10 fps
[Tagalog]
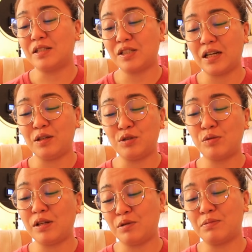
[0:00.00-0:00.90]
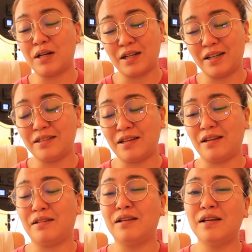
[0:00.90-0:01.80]
At saka usually yung mga
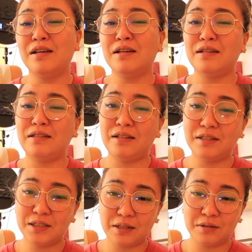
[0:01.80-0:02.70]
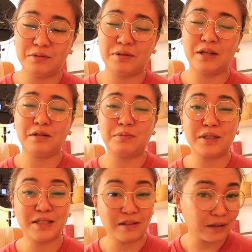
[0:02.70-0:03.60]
ganyan, hindi rin siya ganun 100%
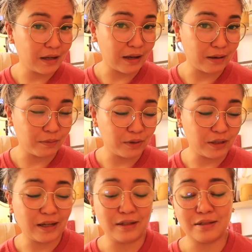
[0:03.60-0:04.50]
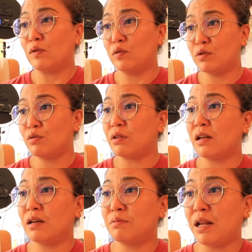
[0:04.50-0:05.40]
reliable, guys. Kung gusto ko
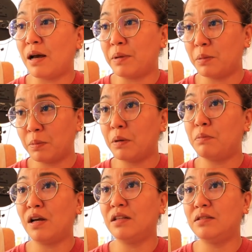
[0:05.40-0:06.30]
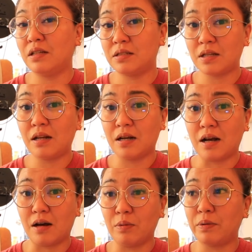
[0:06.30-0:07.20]
talaga malaman, pa blood test
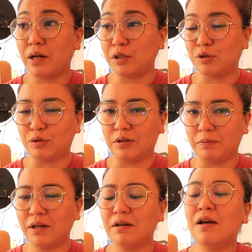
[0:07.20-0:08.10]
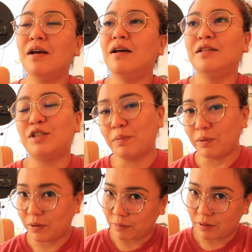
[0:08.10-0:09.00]
talaga ako para sure. Pero,
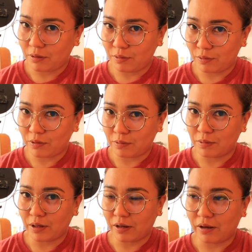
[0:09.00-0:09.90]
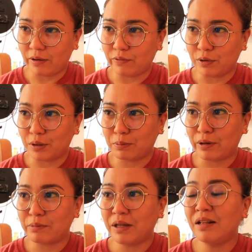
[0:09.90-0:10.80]
syempre naman, ayoko nang mag-effort
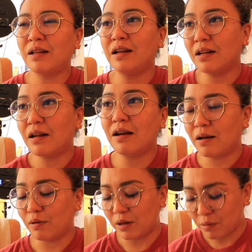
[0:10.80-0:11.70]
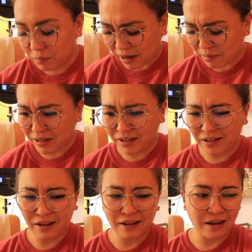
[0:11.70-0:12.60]
pa. Maghintay na lang ako. Ano ba?
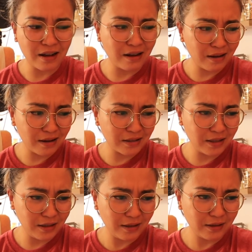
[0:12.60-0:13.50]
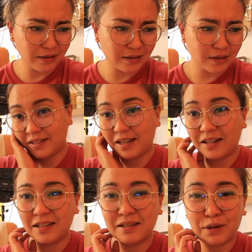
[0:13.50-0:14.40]
Maghintay ka nga, sis!
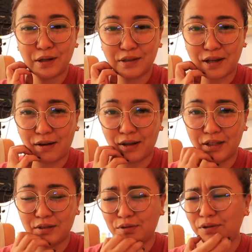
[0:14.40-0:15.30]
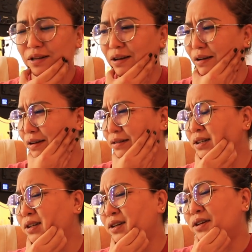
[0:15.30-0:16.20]
Nirita na ba kayo sa akin? Sorry na.
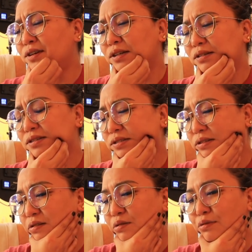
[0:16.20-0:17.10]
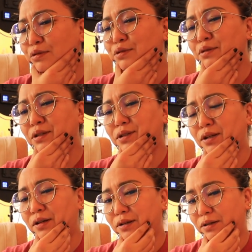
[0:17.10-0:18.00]
Kasi gustong gusto ko na
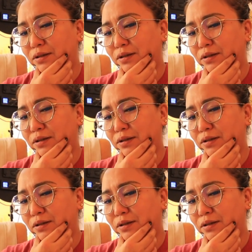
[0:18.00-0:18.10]
talaga.